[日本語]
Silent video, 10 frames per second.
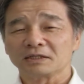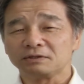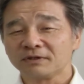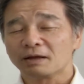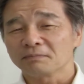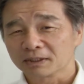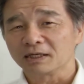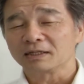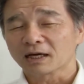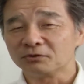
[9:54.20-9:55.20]
日暮れま
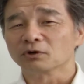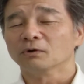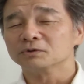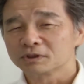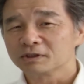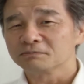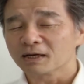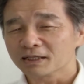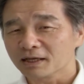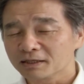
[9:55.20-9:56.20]
でに、太陽が落ちる
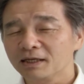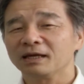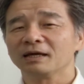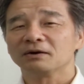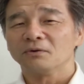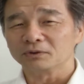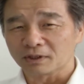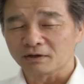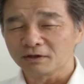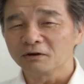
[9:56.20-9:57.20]
までに
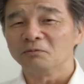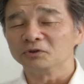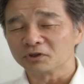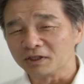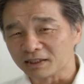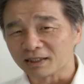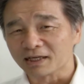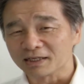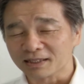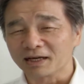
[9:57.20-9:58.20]
ホテルにお戻りいた
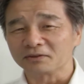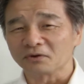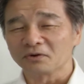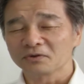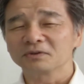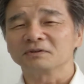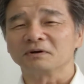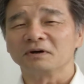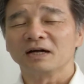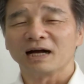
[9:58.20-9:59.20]
だきたいというの
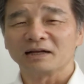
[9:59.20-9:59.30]
を